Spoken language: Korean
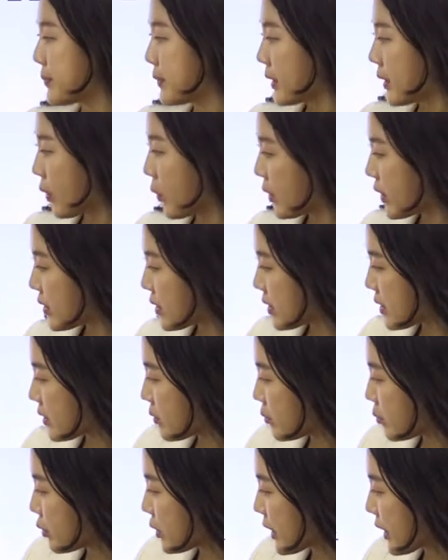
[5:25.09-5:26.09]
음, 여기
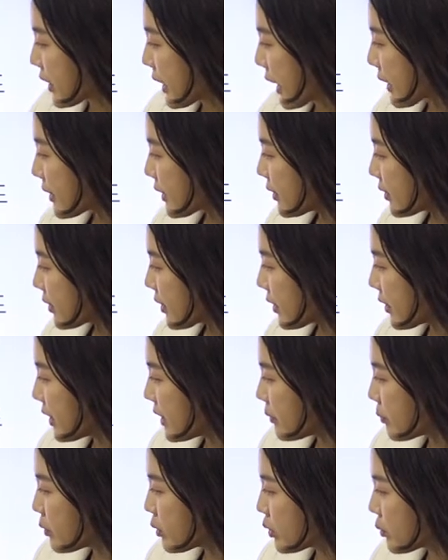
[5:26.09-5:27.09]
지금 우리가 라단때
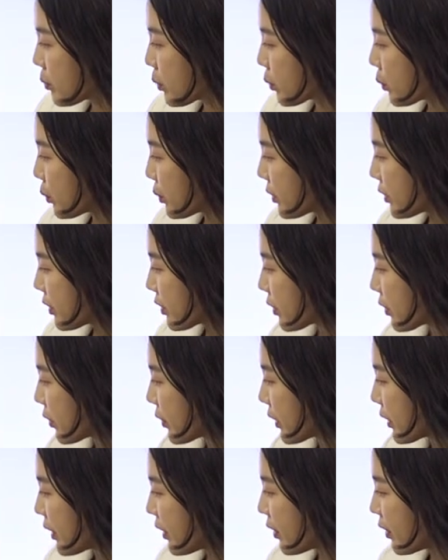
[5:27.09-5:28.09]
일부를 보고
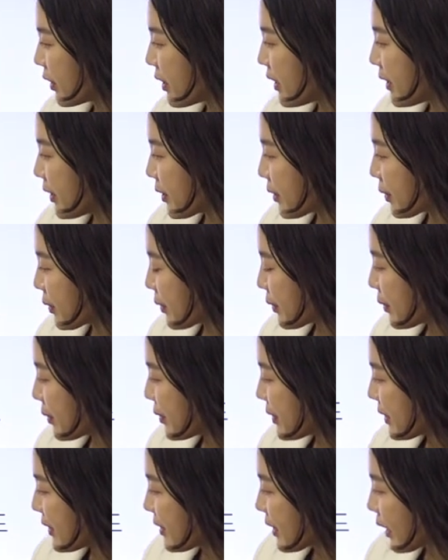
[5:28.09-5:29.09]
있는 거예요.
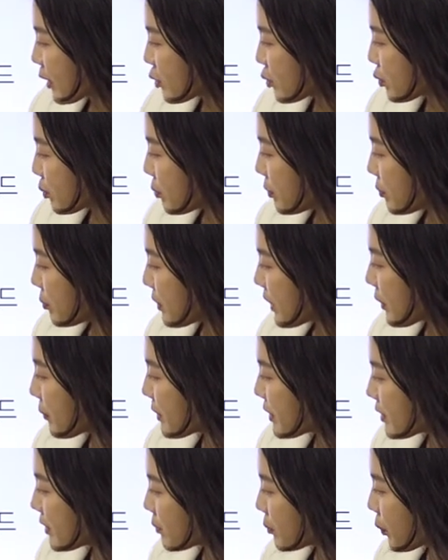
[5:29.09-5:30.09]
어, 아주 높은
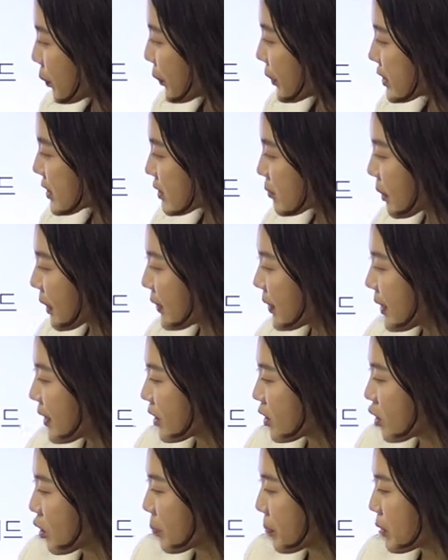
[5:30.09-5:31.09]
피라미드는 보이지만
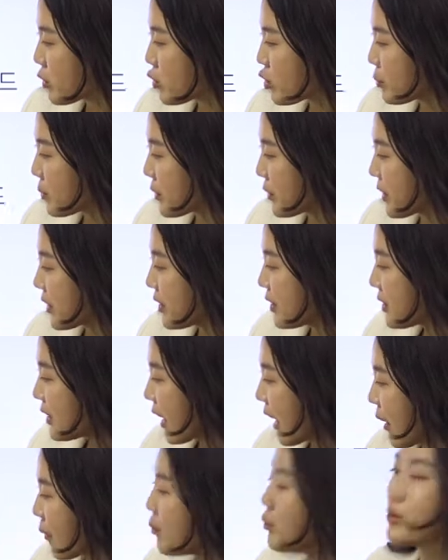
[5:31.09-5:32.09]
그 옆에 주변에는